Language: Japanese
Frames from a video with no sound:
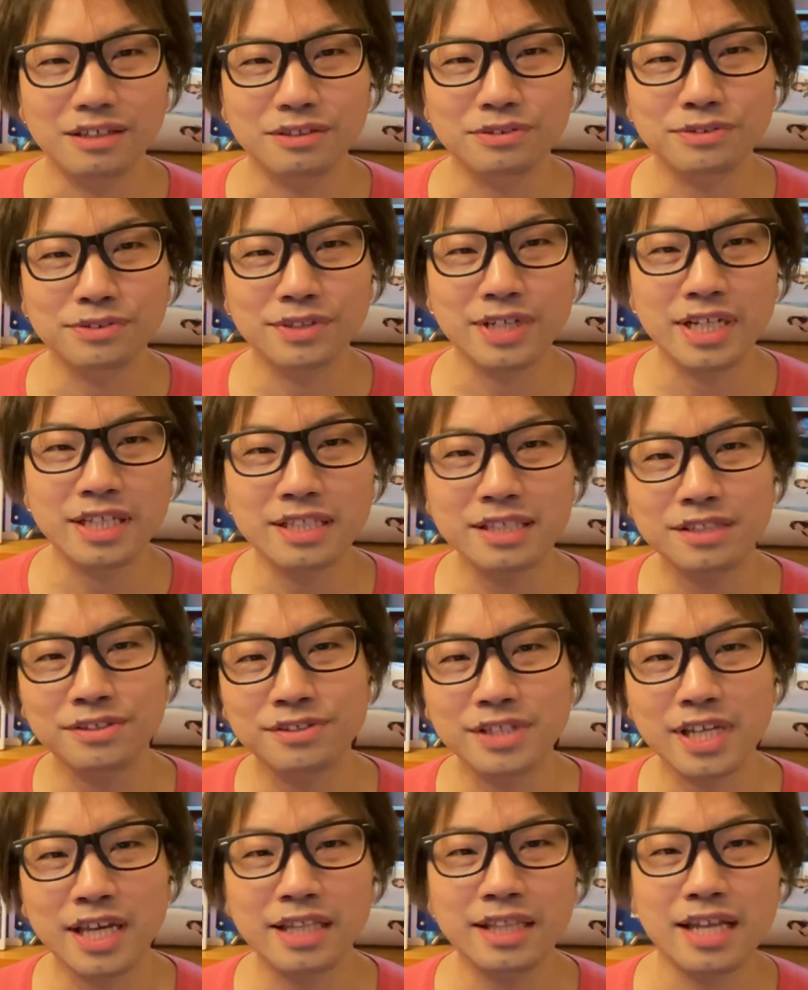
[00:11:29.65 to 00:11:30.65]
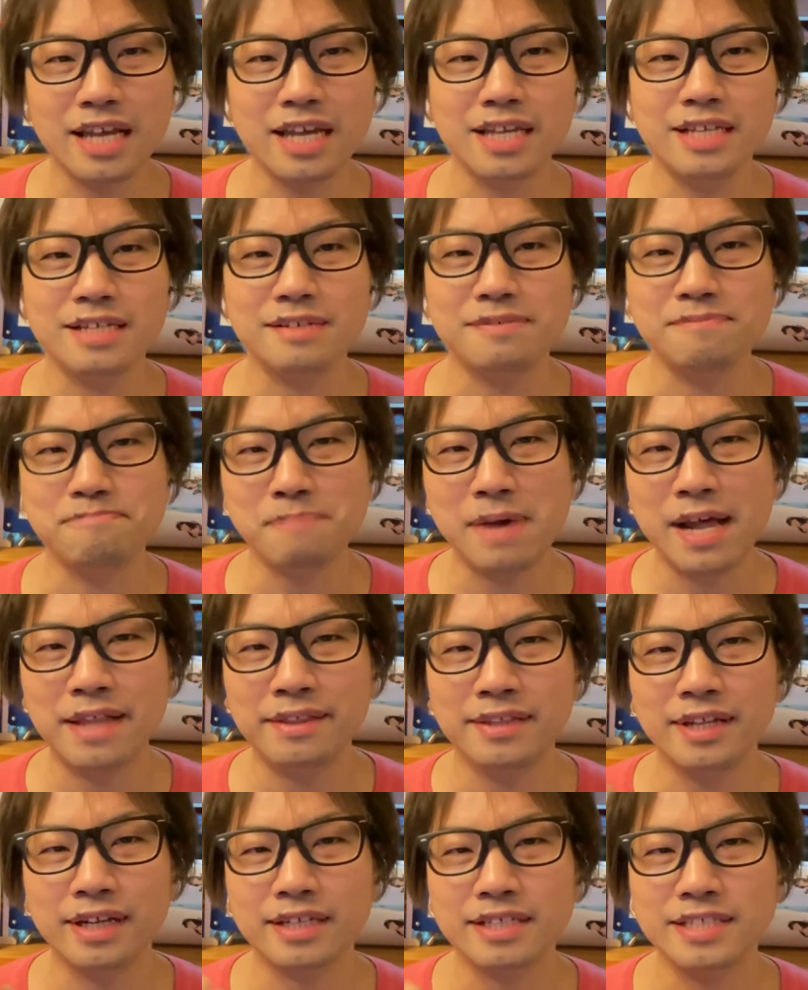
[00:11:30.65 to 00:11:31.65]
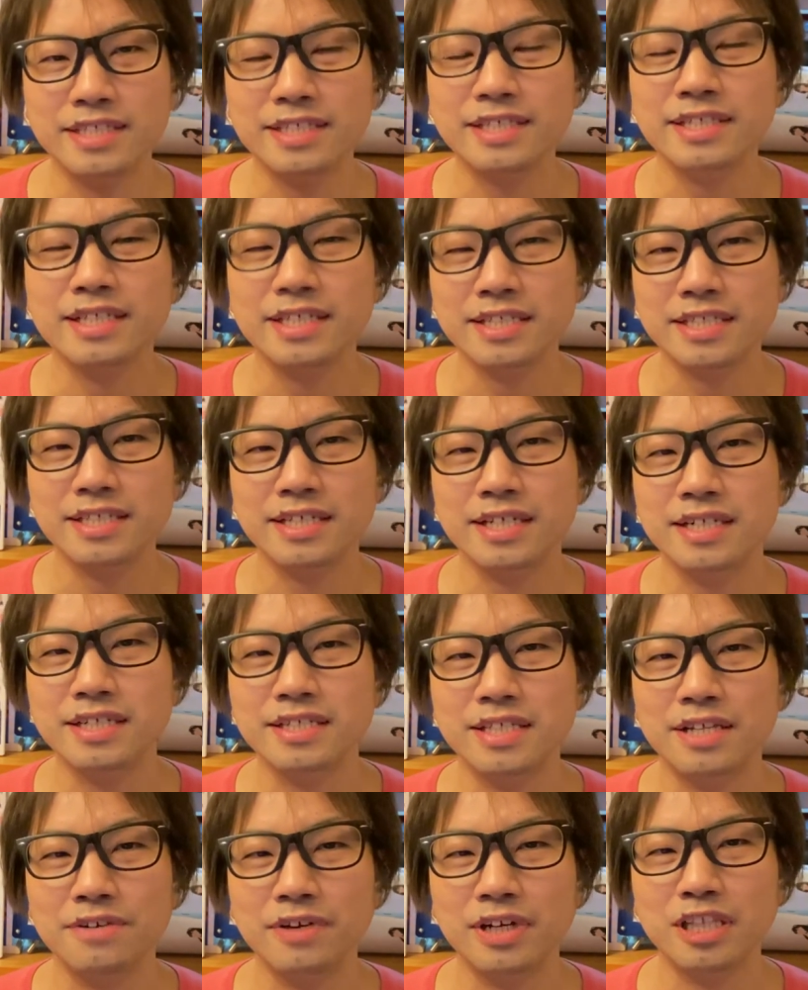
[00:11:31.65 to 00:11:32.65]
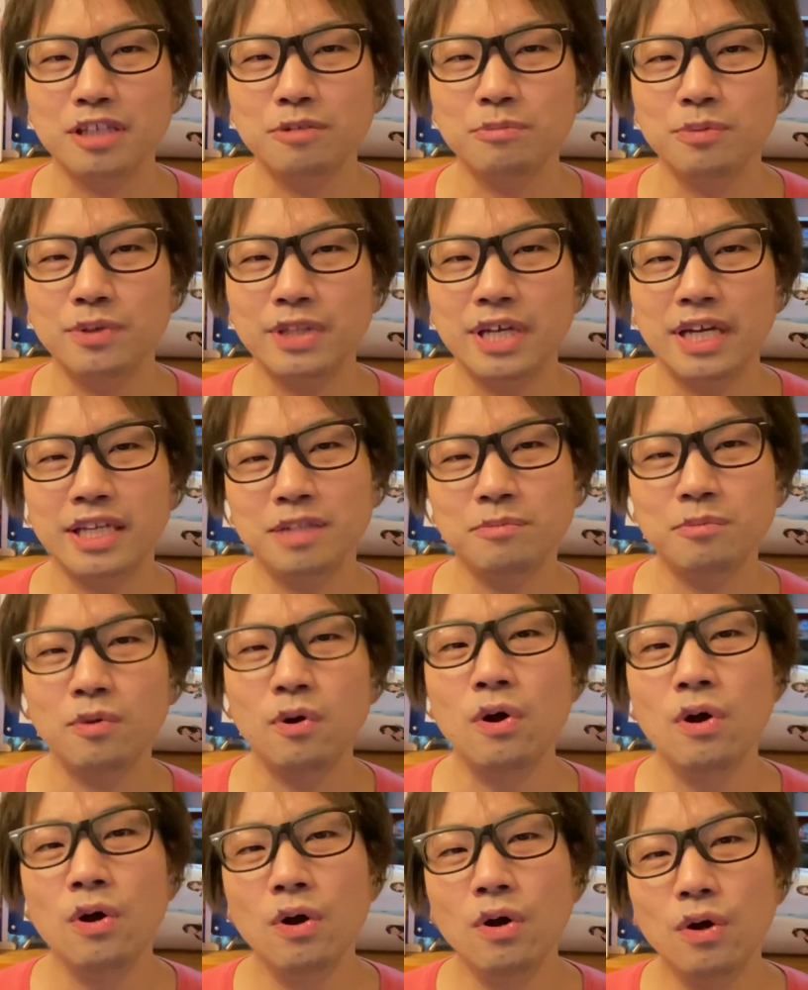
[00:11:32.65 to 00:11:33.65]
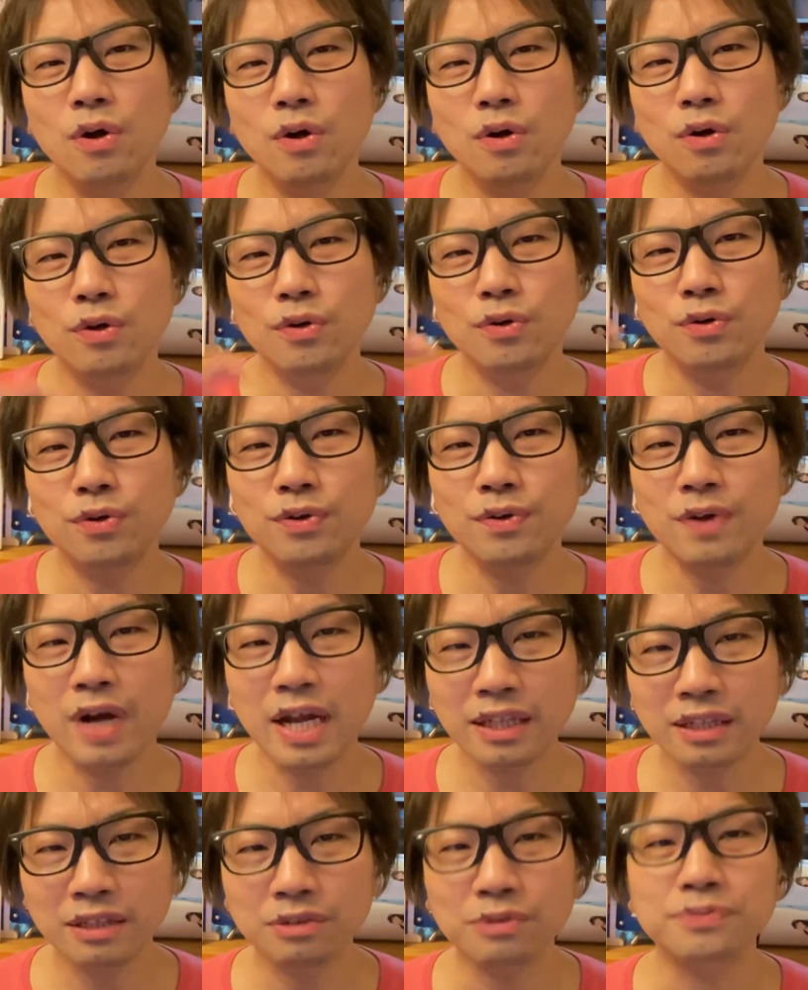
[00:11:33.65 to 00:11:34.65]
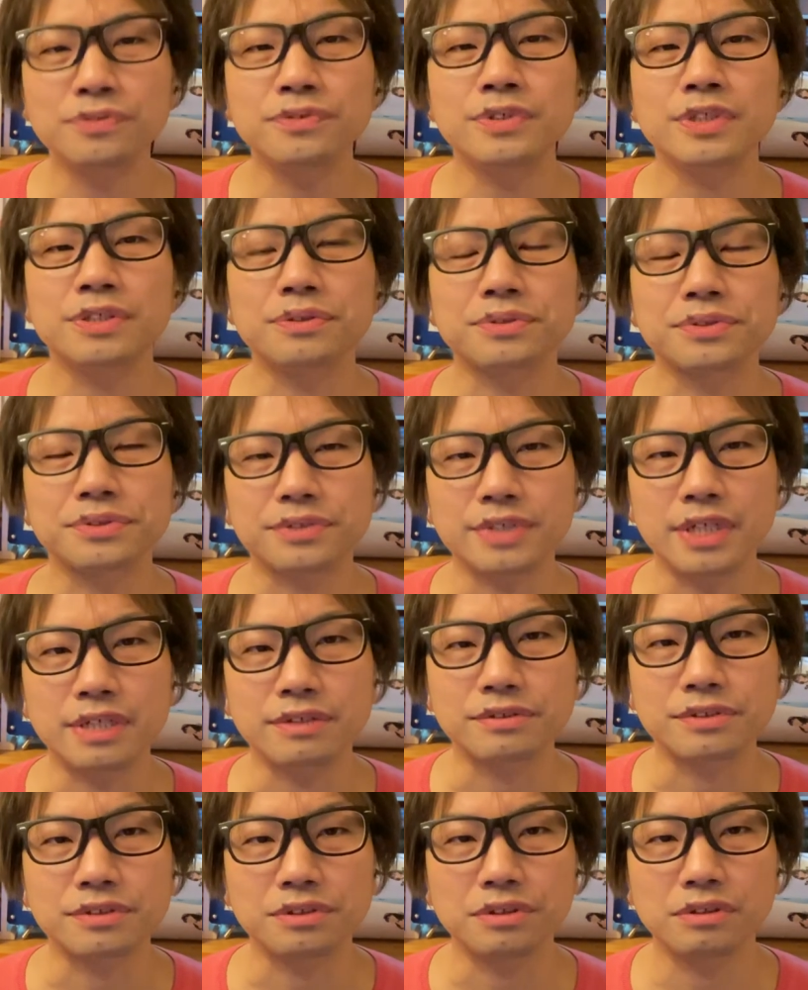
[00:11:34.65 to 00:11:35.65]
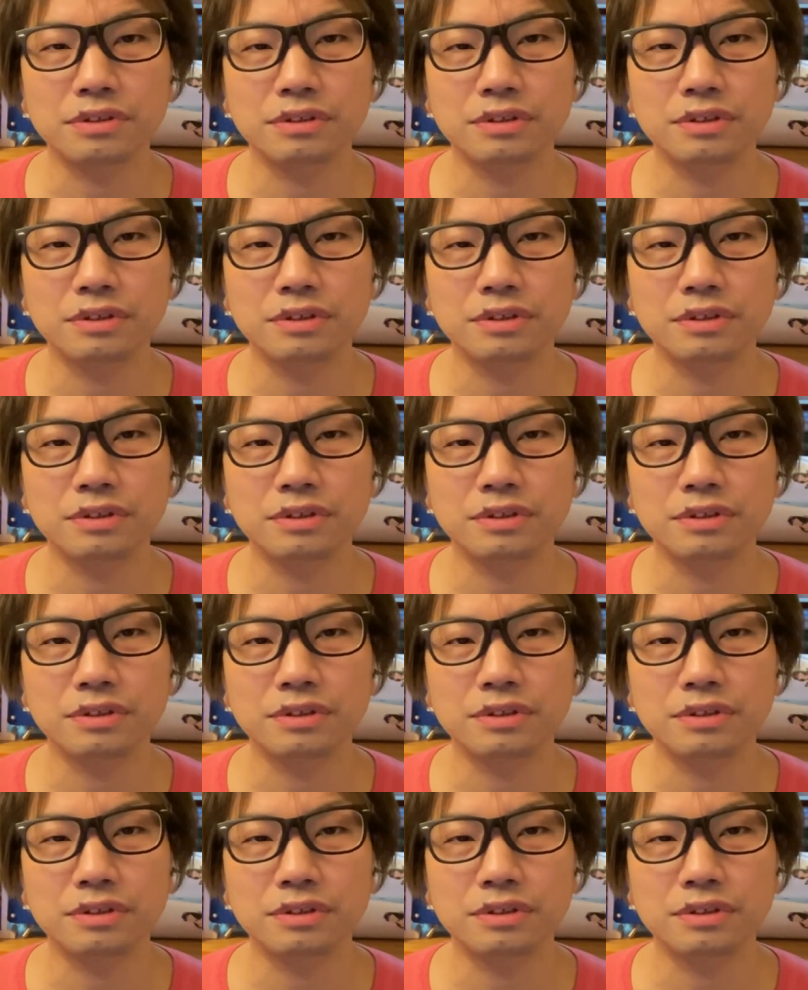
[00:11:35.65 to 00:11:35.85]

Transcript: 上に抜けない、真ん中芯がしっかりしてるわけでもない、でもふわっと雰囲気を作れるんですよ。